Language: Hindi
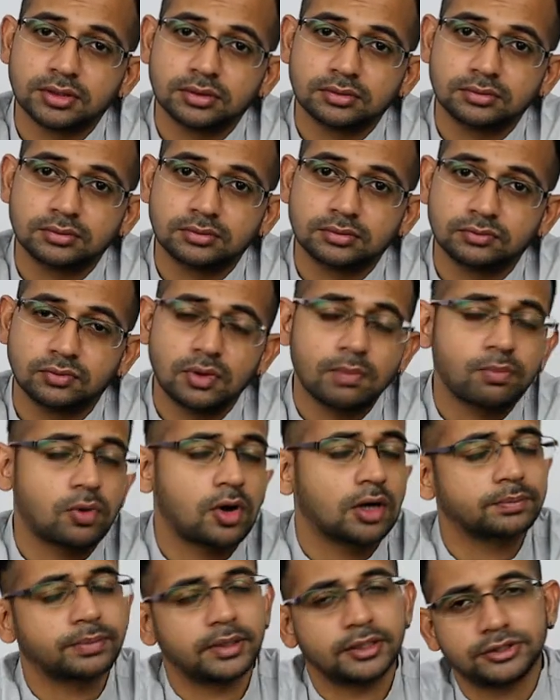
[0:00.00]
था वो
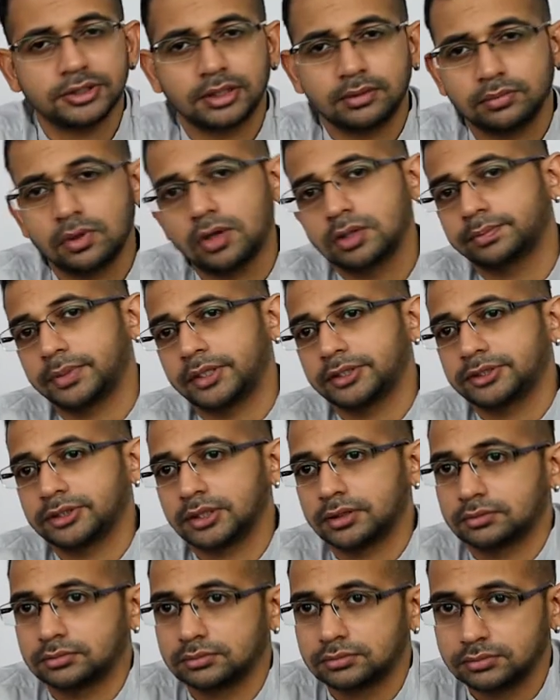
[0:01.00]
बहुत परेशान बहुत परेशान